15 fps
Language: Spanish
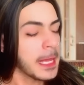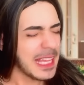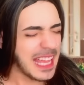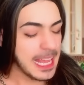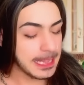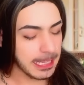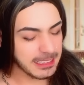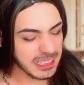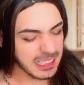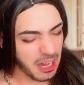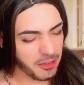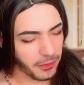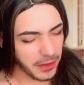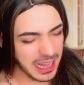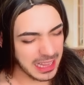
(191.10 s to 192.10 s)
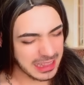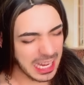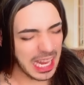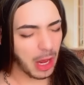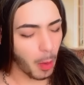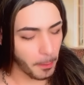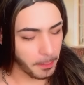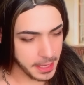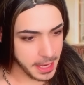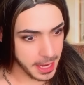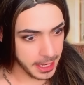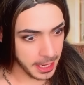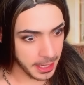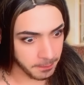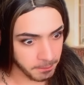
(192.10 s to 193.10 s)
Quítese del frente, le
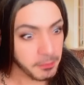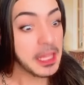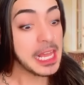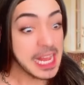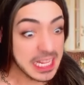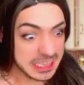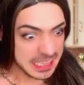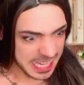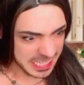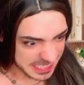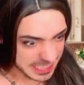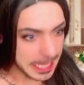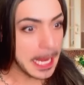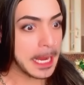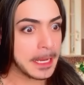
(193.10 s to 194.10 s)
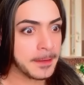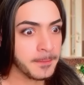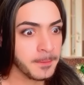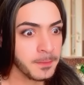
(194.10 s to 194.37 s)
conviene. ¡Quítese!